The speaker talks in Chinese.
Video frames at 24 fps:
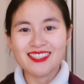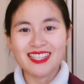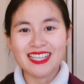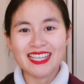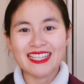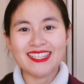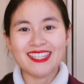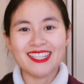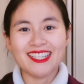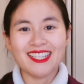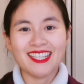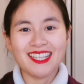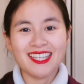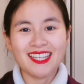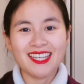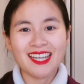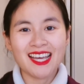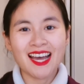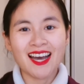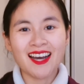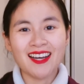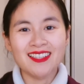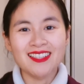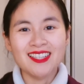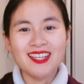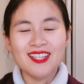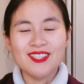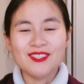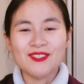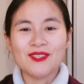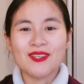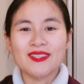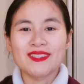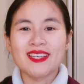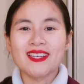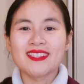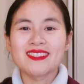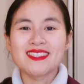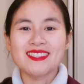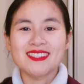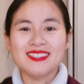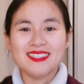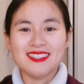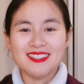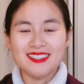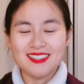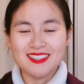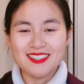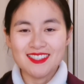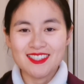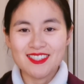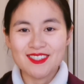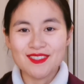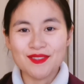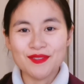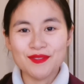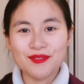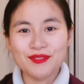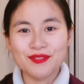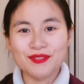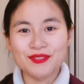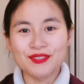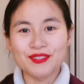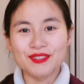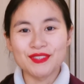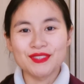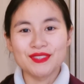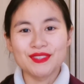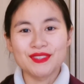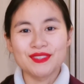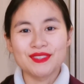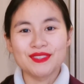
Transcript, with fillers: 给你力量，创造自己的幸福。